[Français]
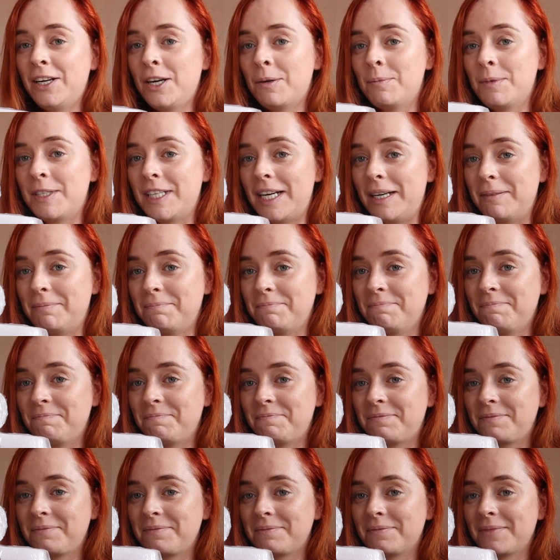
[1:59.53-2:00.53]
comme ça.
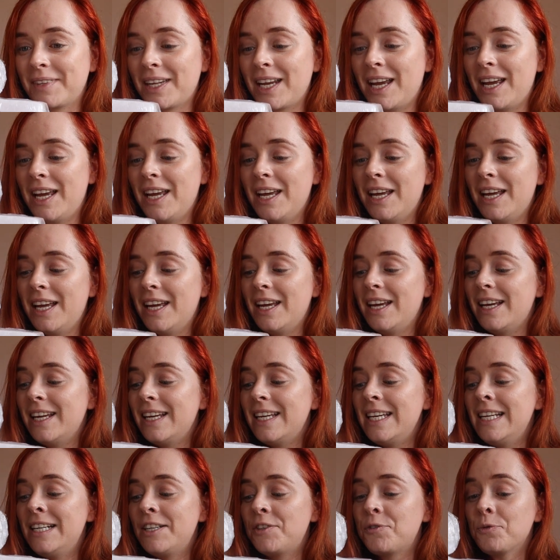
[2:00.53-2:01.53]

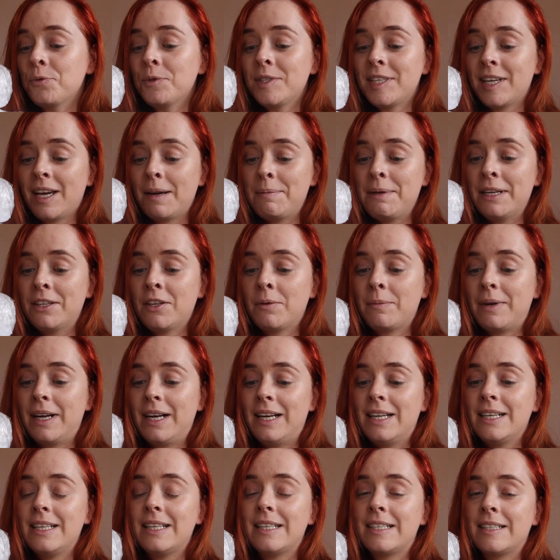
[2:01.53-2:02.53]
Ils sont très bien
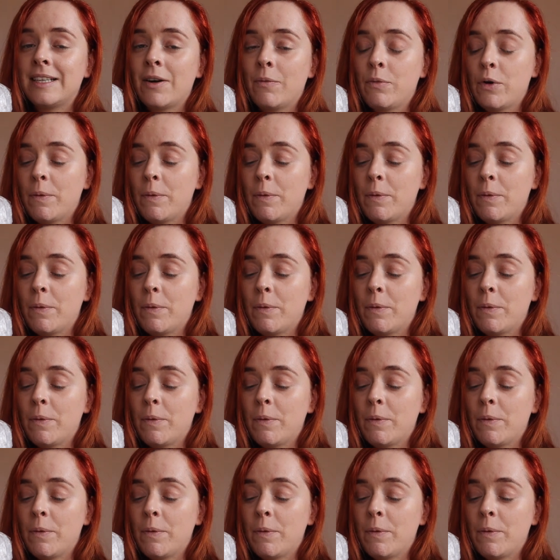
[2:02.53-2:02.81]
emballés, ça on